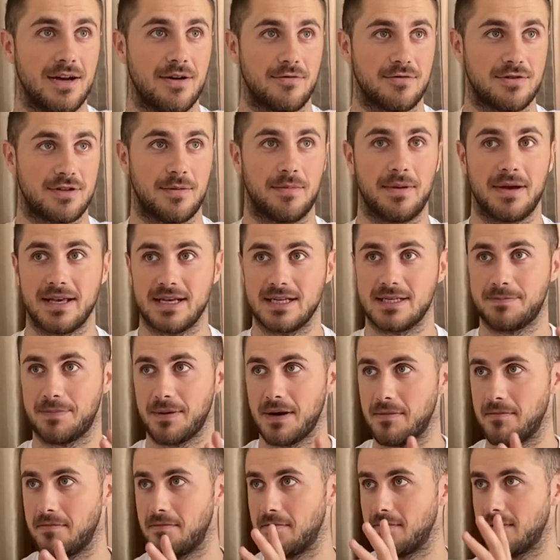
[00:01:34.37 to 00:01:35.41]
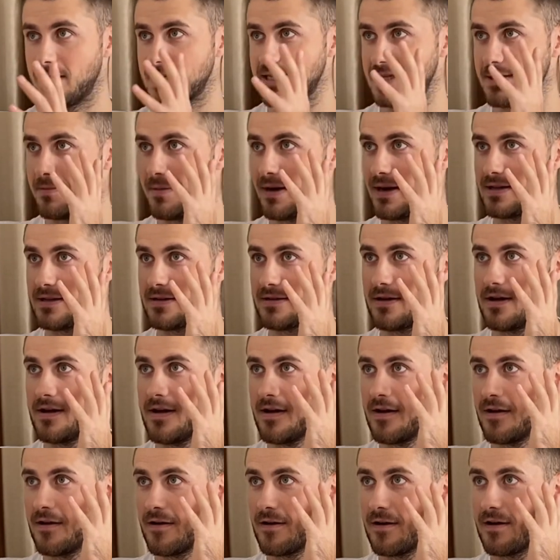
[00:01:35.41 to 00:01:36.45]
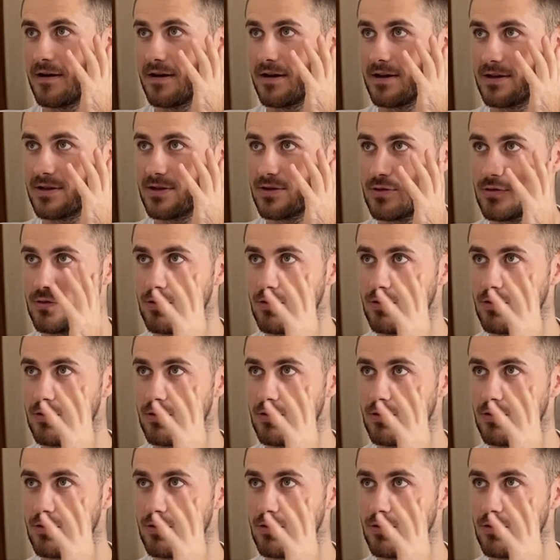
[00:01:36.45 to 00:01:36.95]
у тебя есть прям максимально э,